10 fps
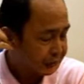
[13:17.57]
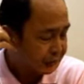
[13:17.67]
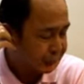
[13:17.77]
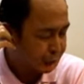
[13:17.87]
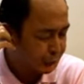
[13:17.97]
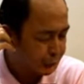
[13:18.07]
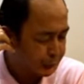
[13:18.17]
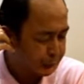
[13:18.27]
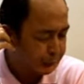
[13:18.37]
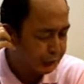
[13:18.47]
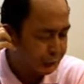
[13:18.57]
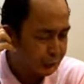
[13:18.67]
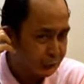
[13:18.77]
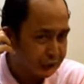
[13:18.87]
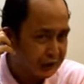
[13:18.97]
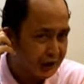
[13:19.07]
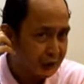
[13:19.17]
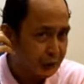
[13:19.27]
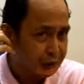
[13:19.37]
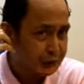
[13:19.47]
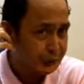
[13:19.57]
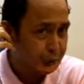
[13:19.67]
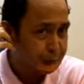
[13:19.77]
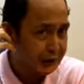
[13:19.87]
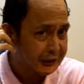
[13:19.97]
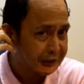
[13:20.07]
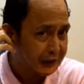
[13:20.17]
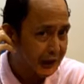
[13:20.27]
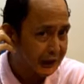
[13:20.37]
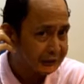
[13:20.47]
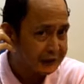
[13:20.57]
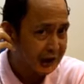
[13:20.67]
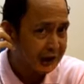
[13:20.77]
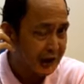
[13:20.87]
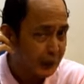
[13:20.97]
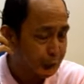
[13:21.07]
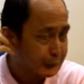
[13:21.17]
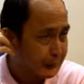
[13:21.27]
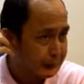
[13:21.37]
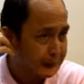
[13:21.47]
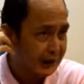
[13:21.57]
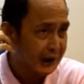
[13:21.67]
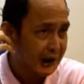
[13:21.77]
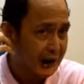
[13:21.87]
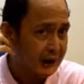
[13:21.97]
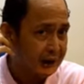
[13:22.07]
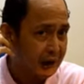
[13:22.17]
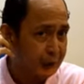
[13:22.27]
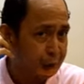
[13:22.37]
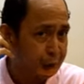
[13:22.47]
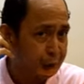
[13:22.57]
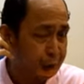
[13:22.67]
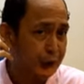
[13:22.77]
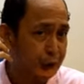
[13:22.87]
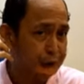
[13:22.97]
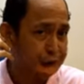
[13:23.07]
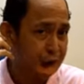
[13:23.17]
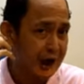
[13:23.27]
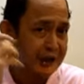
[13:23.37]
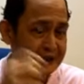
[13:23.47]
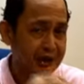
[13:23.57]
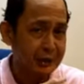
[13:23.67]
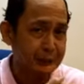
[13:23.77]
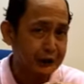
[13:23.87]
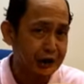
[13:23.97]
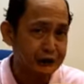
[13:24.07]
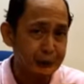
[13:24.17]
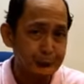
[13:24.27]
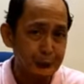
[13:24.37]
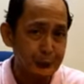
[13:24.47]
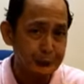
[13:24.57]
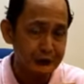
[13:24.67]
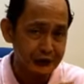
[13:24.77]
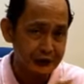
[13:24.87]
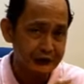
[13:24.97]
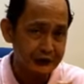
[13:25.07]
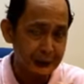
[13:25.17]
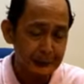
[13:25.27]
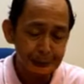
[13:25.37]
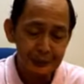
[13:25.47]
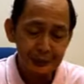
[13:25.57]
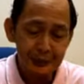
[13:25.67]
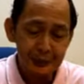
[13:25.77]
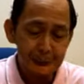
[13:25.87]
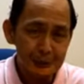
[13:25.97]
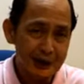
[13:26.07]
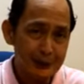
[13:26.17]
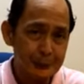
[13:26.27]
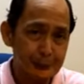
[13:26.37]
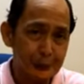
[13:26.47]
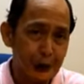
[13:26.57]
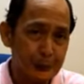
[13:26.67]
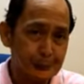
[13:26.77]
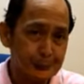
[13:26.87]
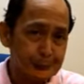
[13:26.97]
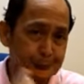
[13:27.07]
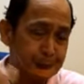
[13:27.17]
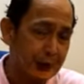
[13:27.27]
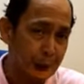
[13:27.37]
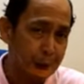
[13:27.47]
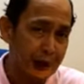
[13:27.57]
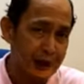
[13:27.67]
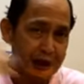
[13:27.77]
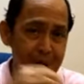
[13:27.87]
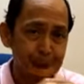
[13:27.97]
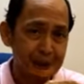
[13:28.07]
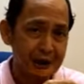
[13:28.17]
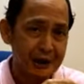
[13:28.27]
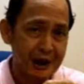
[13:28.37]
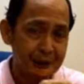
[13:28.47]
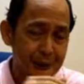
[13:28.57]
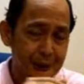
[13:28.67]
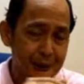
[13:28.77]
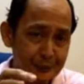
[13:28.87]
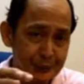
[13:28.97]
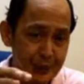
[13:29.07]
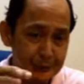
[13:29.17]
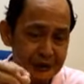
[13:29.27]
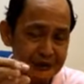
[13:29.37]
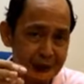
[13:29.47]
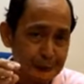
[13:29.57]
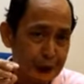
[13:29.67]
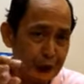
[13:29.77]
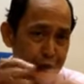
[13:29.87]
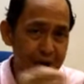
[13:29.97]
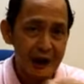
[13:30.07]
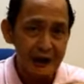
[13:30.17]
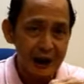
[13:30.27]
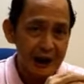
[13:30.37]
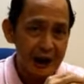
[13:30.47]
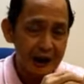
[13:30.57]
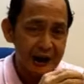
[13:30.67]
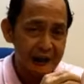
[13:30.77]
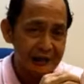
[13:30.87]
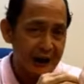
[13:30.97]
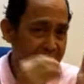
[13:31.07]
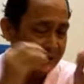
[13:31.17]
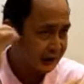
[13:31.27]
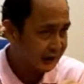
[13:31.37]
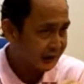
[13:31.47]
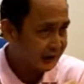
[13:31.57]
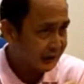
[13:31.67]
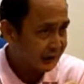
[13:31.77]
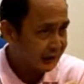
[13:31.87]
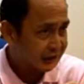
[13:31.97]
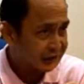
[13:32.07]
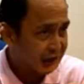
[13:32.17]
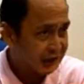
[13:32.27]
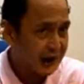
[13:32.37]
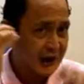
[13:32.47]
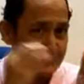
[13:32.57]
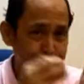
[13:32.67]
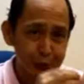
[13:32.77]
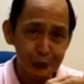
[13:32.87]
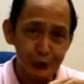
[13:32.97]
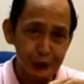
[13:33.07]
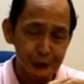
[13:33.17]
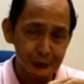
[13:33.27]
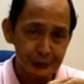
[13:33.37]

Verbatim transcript: ginugu- ginugunting o ginugupit ang tenga upang markahan ng numero for identification purposes. Panlima po, pagkawalay ng piglet, minsan po nagkakagatan tenga at buntot.